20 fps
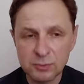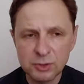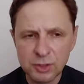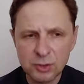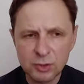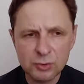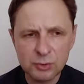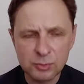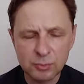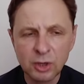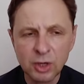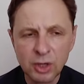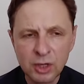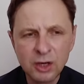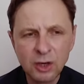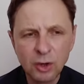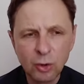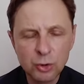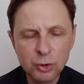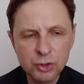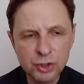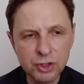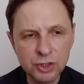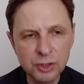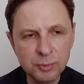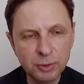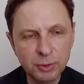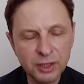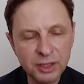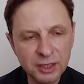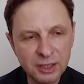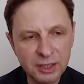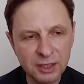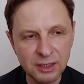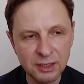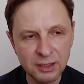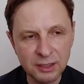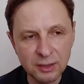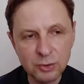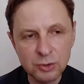Союзом, очень
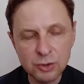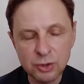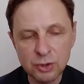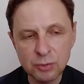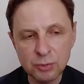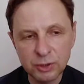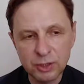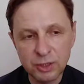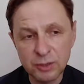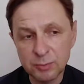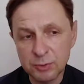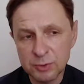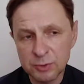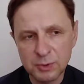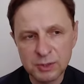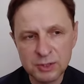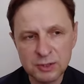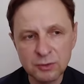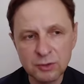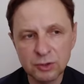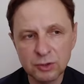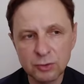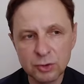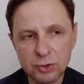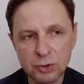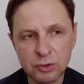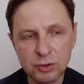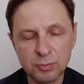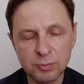неплохие. И очень неплохие перспективы того, что это